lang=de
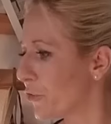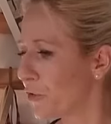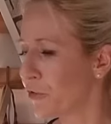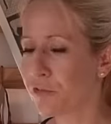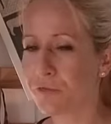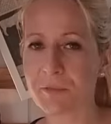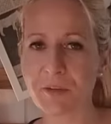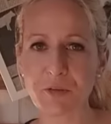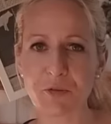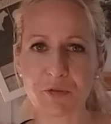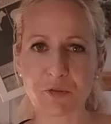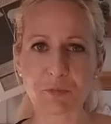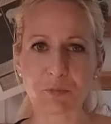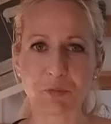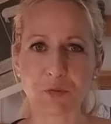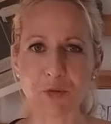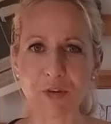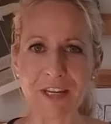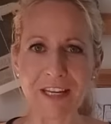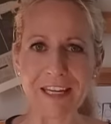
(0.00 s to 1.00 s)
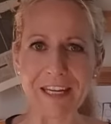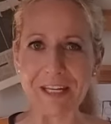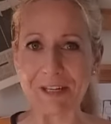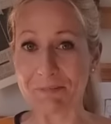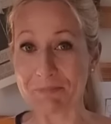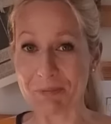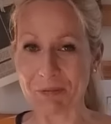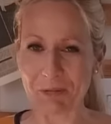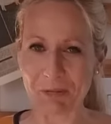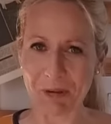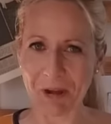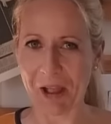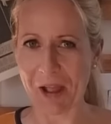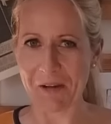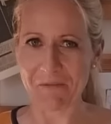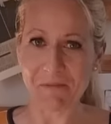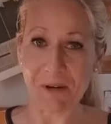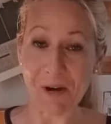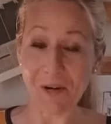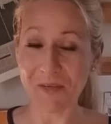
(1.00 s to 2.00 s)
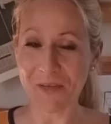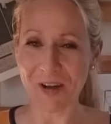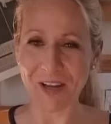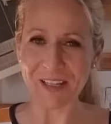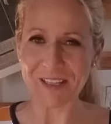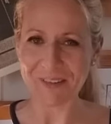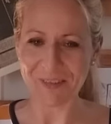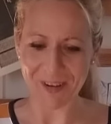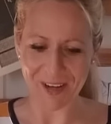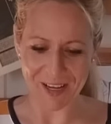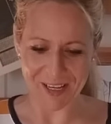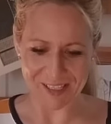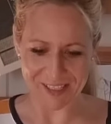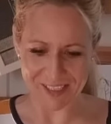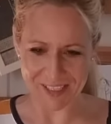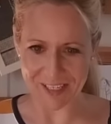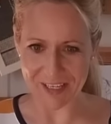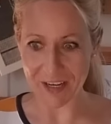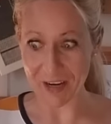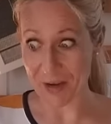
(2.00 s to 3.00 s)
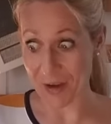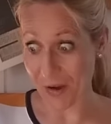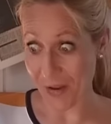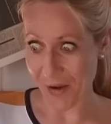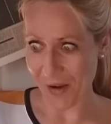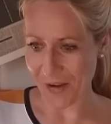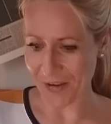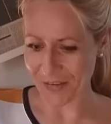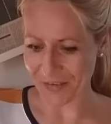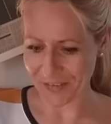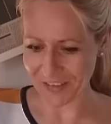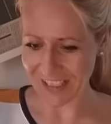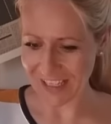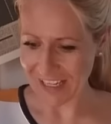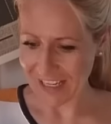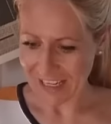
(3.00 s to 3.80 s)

Fünf Minuten Preheat-Programm, Aufheizphase läuft.